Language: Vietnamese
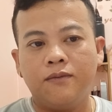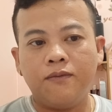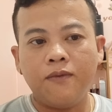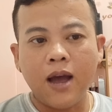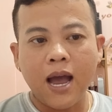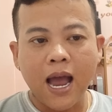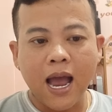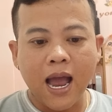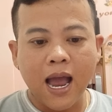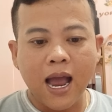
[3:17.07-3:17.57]

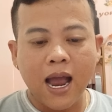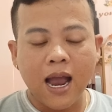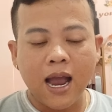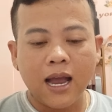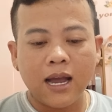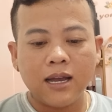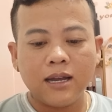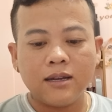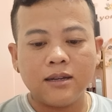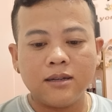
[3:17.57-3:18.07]

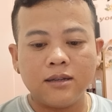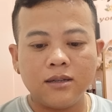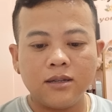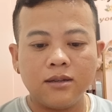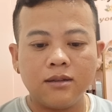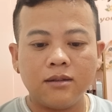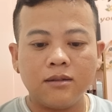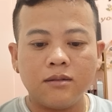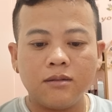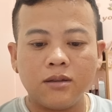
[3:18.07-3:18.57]
và
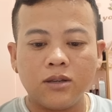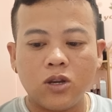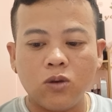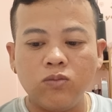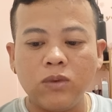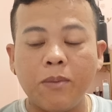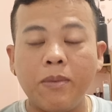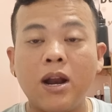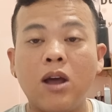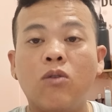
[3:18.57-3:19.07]

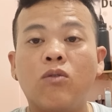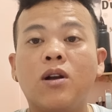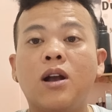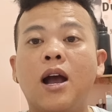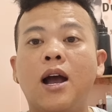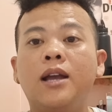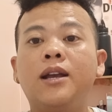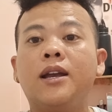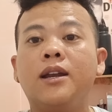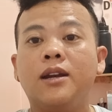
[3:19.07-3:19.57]
chúng ta bắt đầu
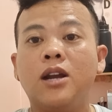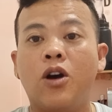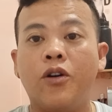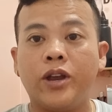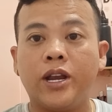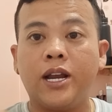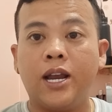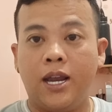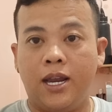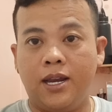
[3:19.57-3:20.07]
khởi
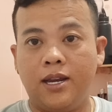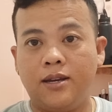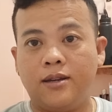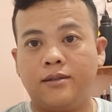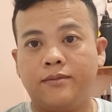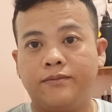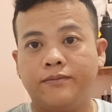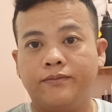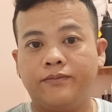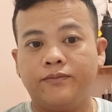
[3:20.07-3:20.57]
đòi kiện
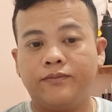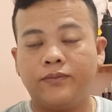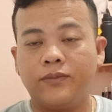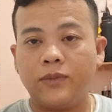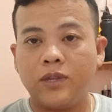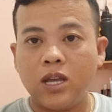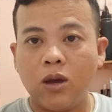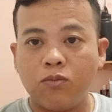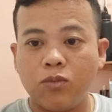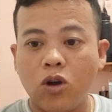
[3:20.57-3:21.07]

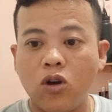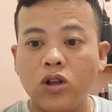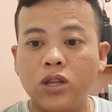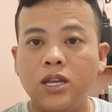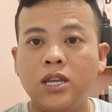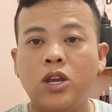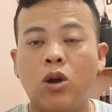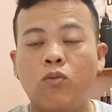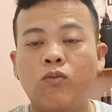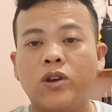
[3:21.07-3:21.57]
trong đó có
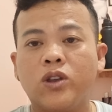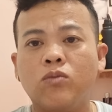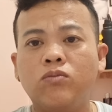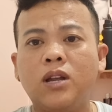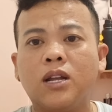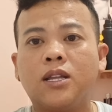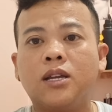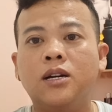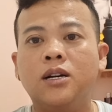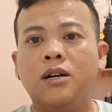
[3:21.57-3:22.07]
tiến dụng mà chúng
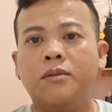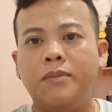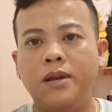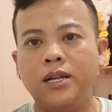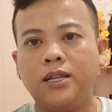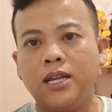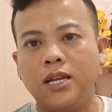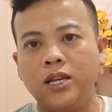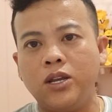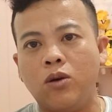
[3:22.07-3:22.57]
ta thừa
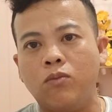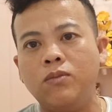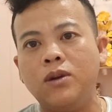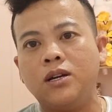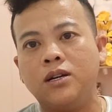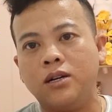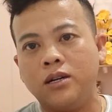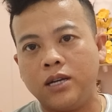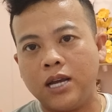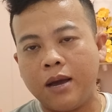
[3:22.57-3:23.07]
biết tiến dụng là
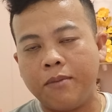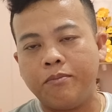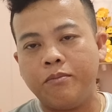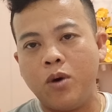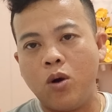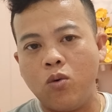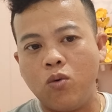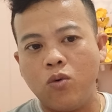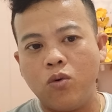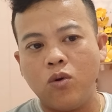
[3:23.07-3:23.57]
người âm
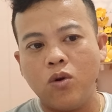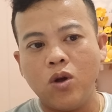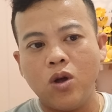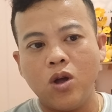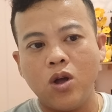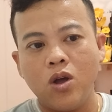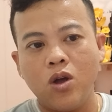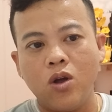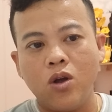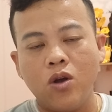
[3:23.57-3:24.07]
mưu
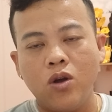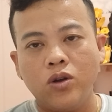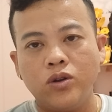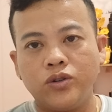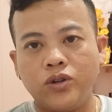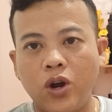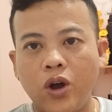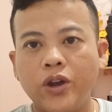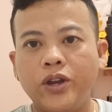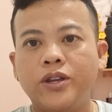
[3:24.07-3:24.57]

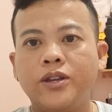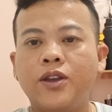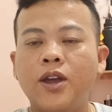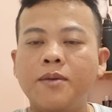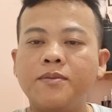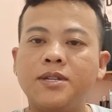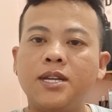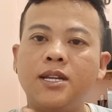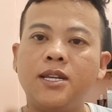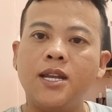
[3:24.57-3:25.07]
rồi cho
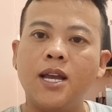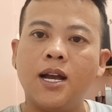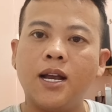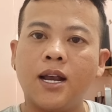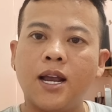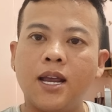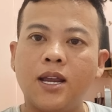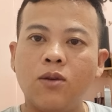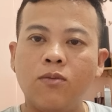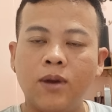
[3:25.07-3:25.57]
em xin dừng
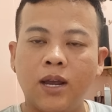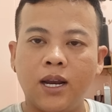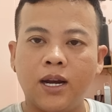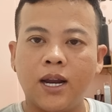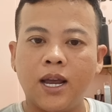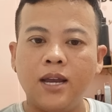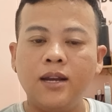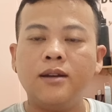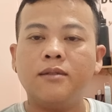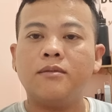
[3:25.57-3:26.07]
ngay chỗ này
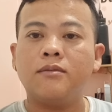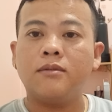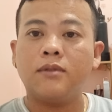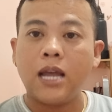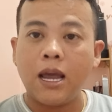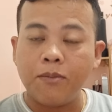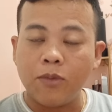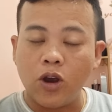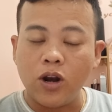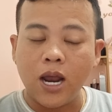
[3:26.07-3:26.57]
đấy
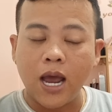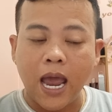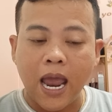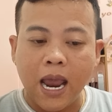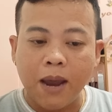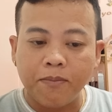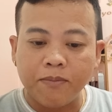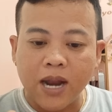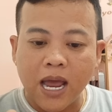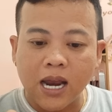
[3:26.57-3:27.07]
em nói
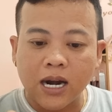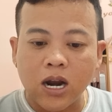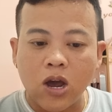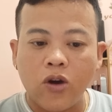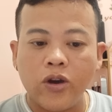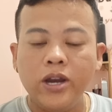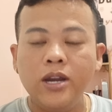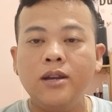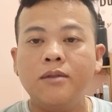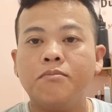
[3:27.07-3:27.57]
em đang
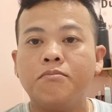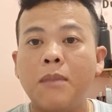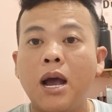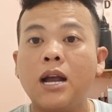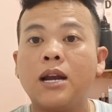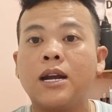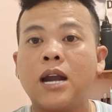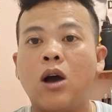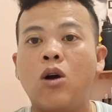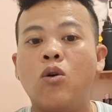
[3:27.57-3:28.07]
nói
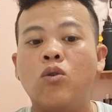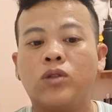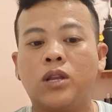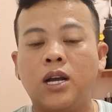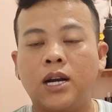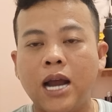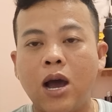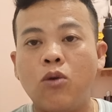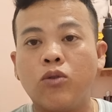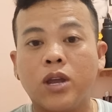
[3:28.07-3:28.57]
bắt đầu
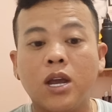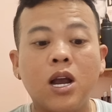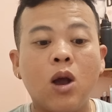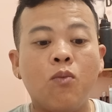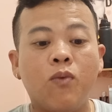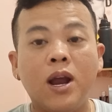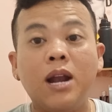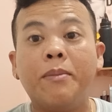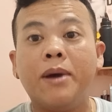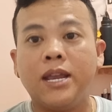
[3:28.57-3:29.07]
từ đâu chứ
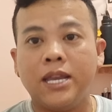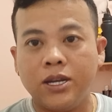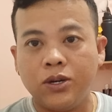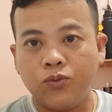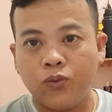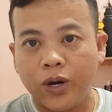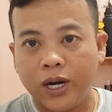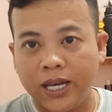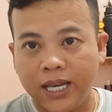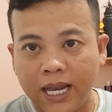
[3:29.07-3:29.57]
không phải là bà như
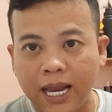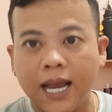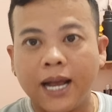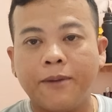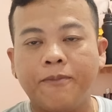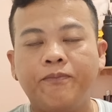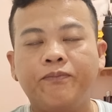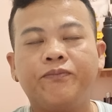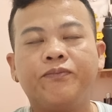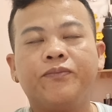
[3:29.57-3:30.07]
quỳnh nha